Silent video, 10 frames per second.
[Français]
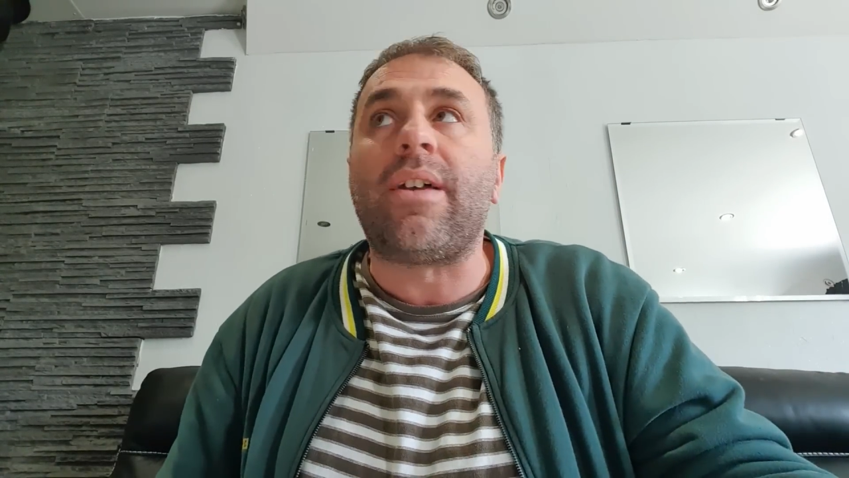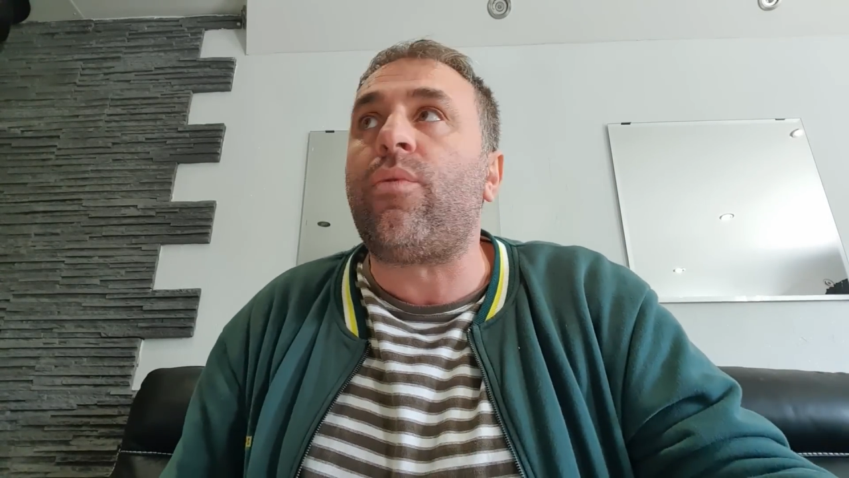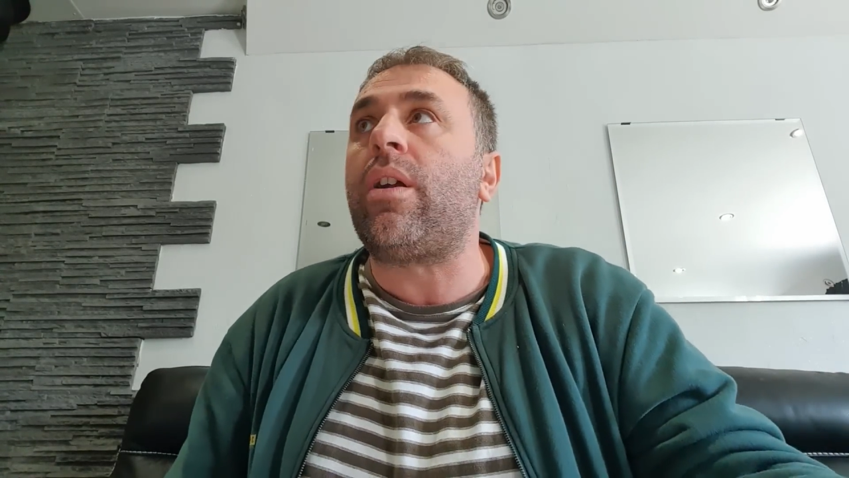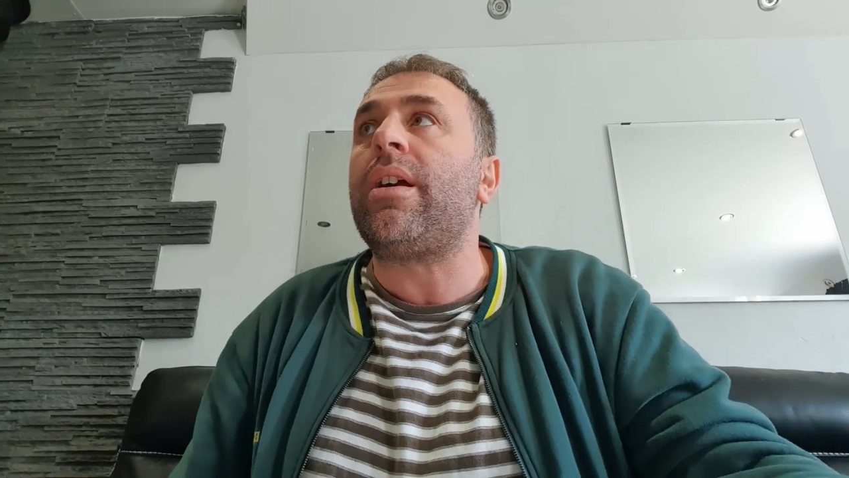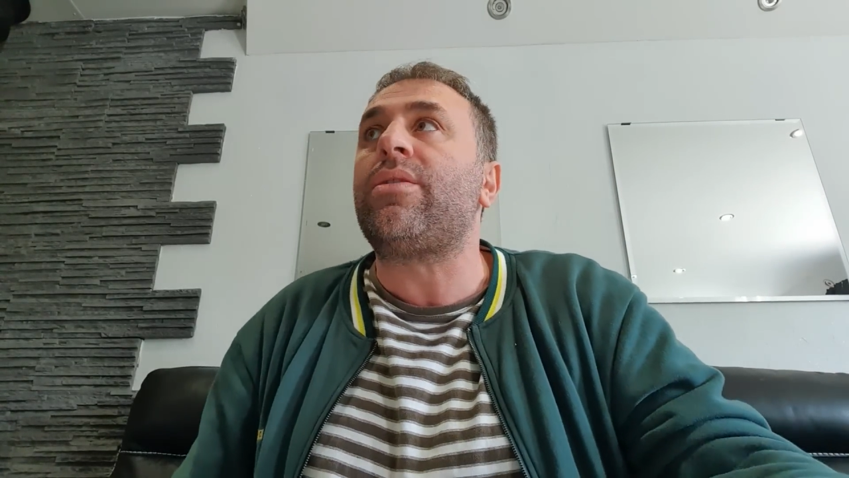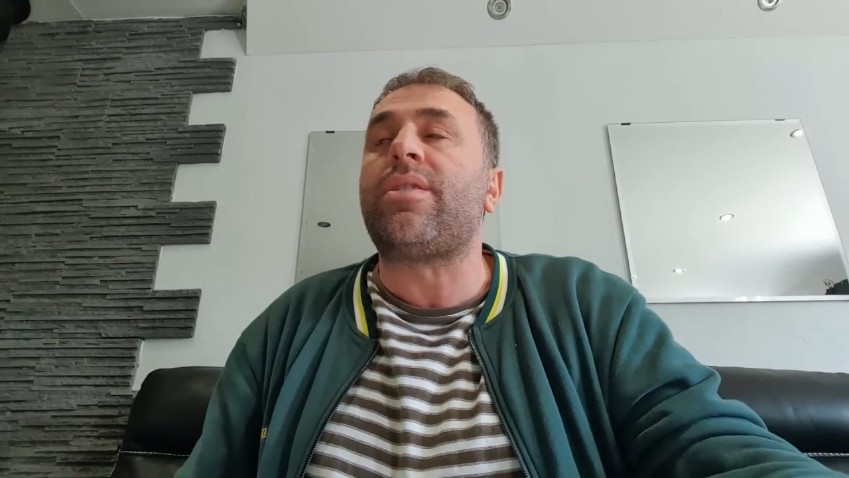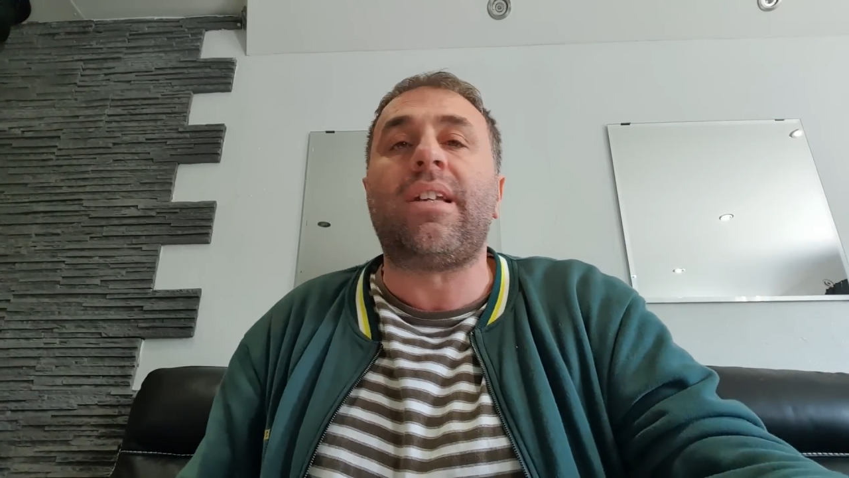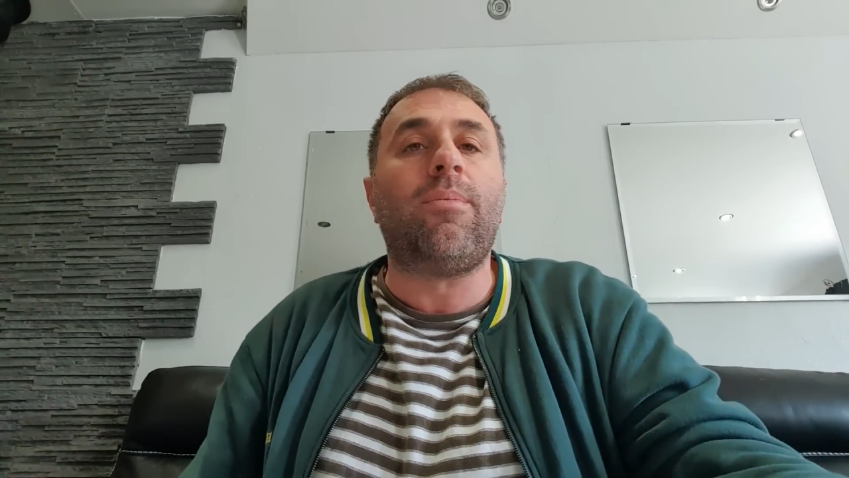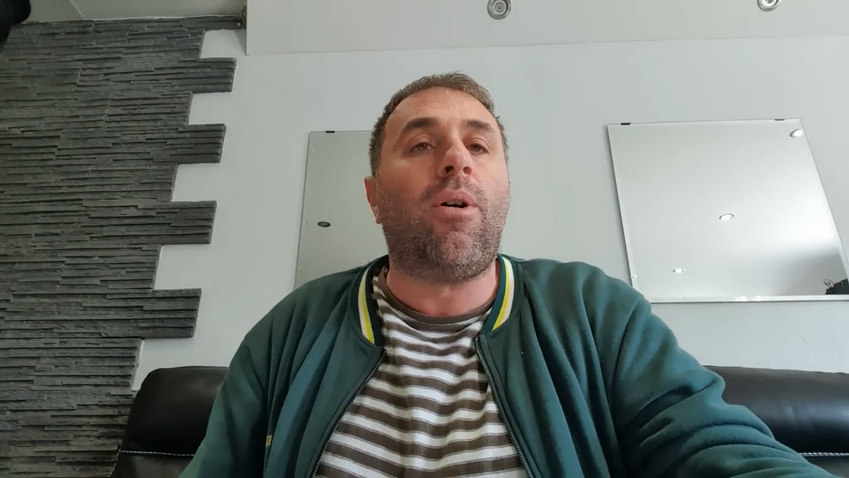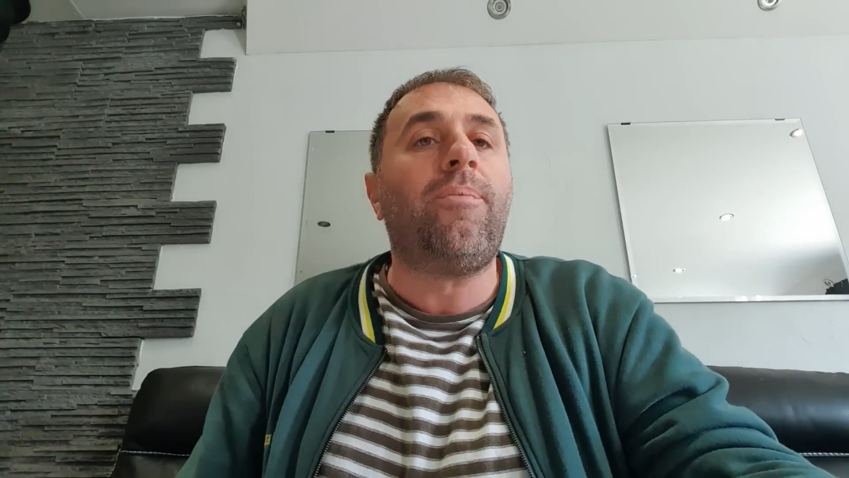à savoir
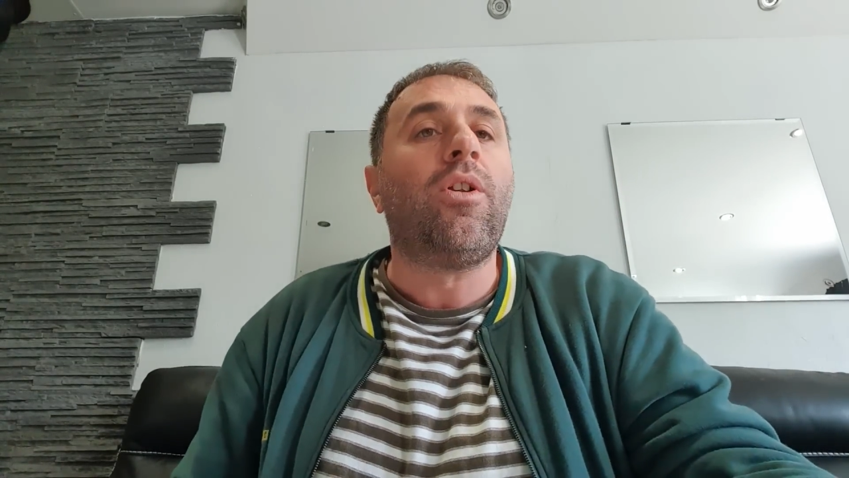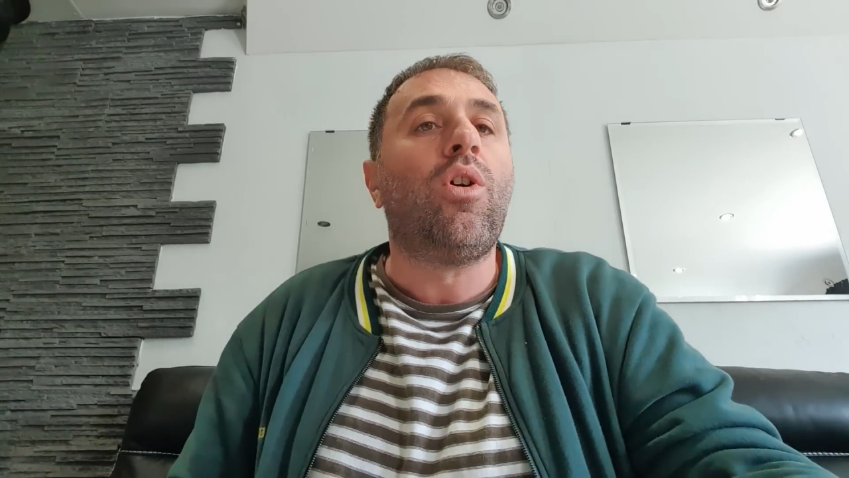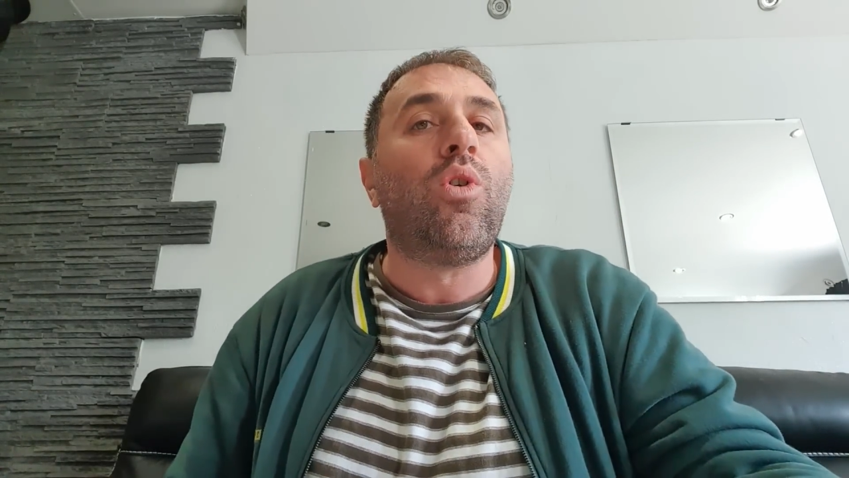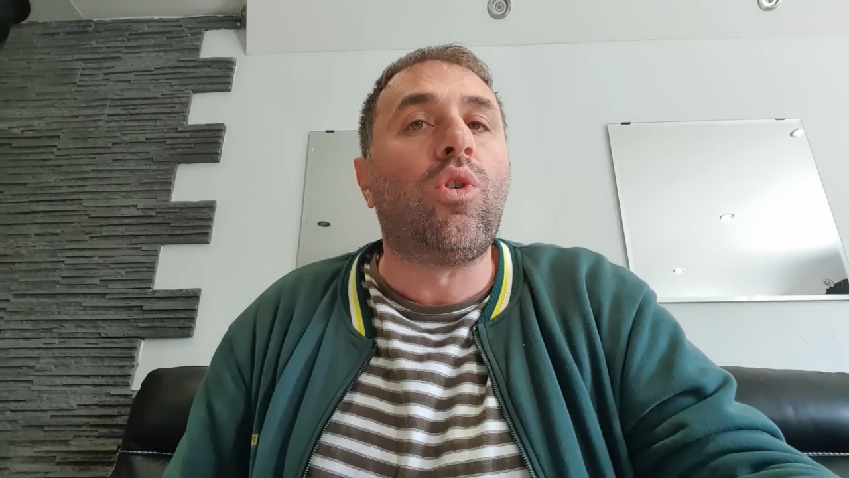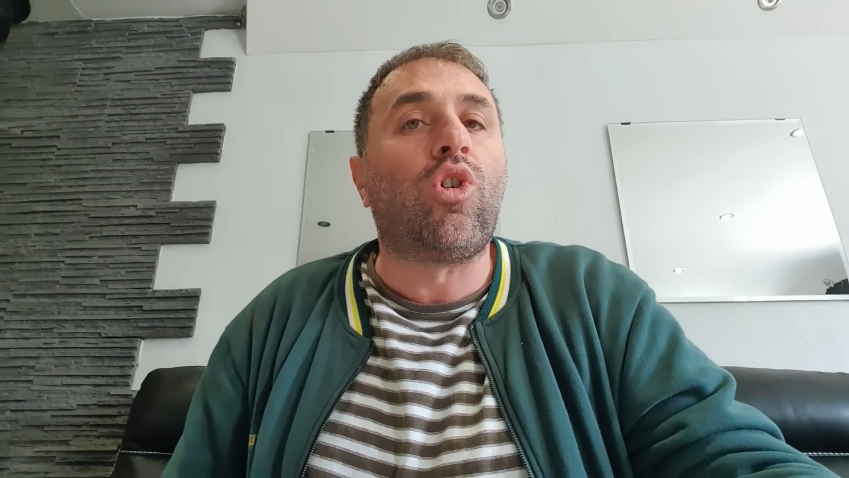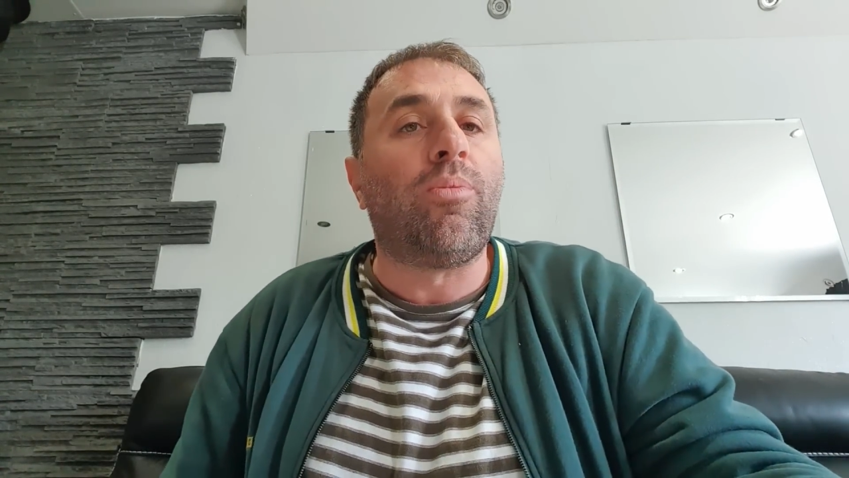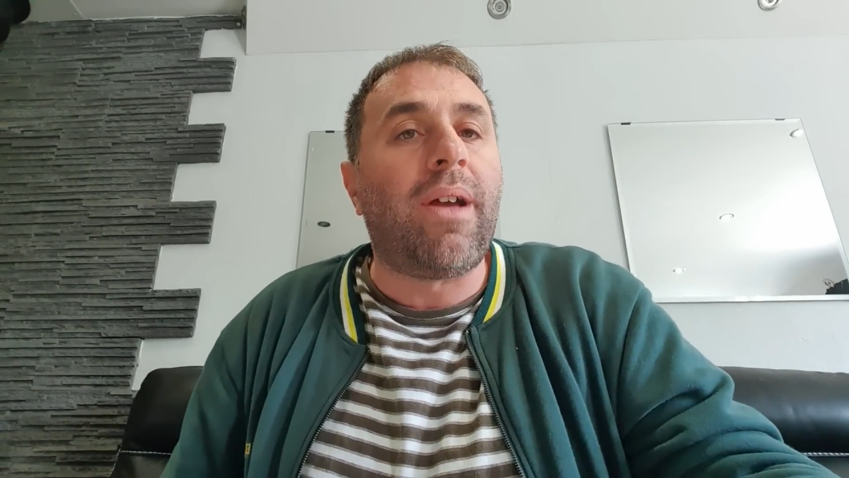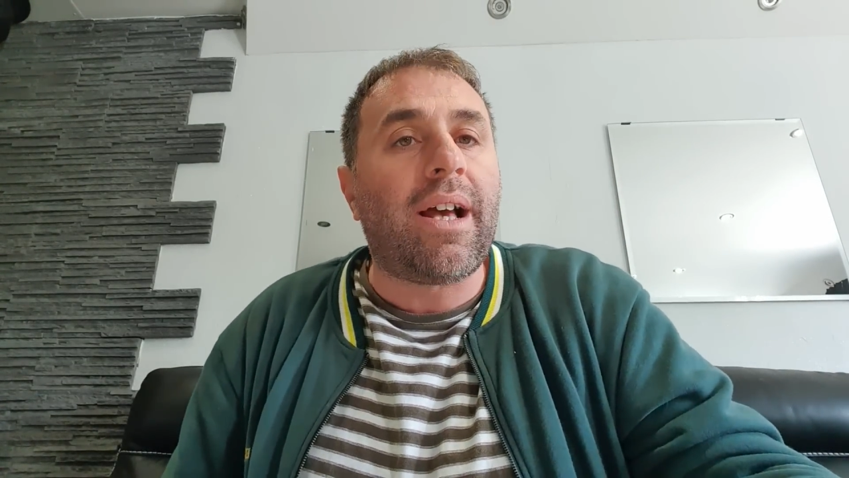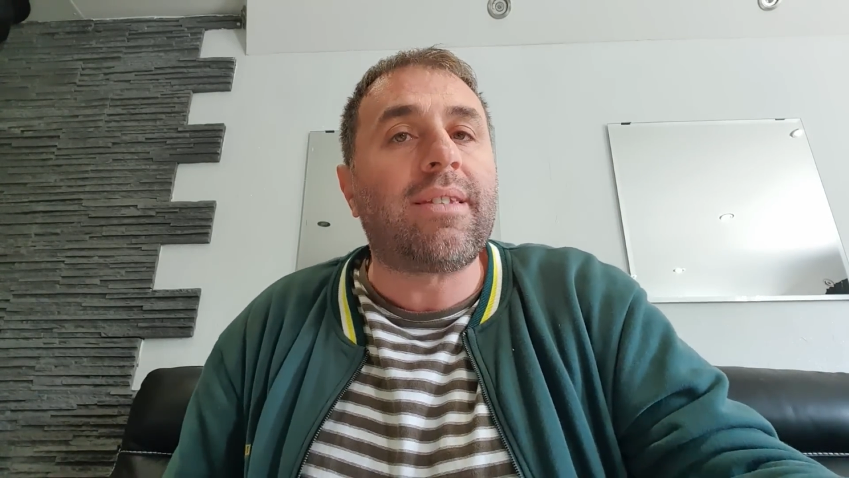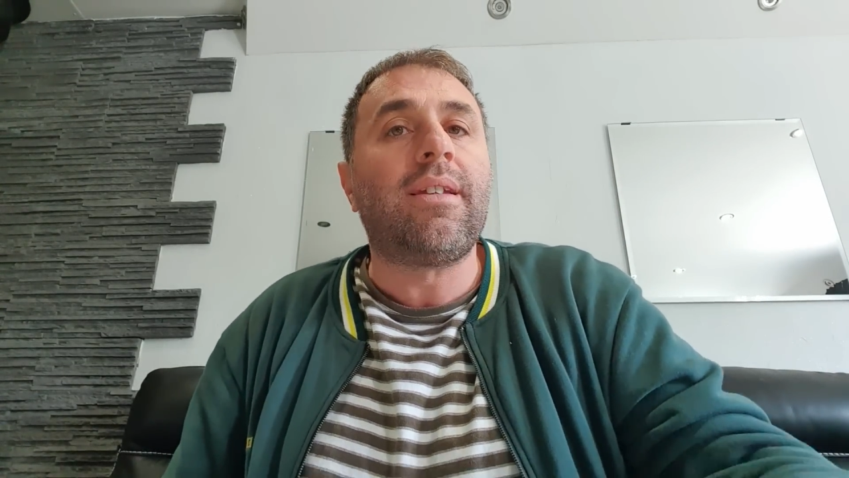essentiellement le
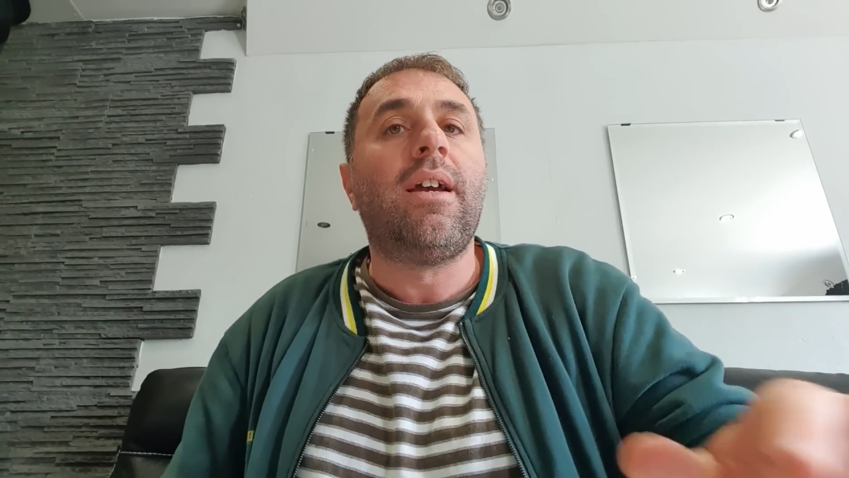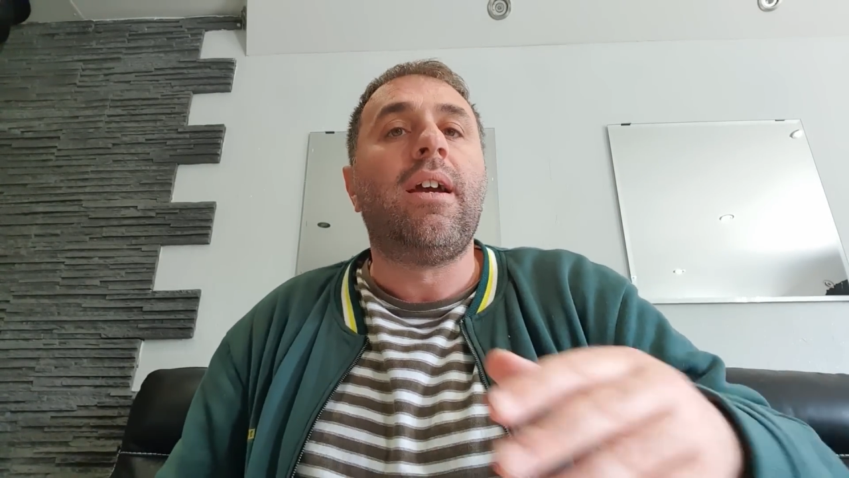commerce,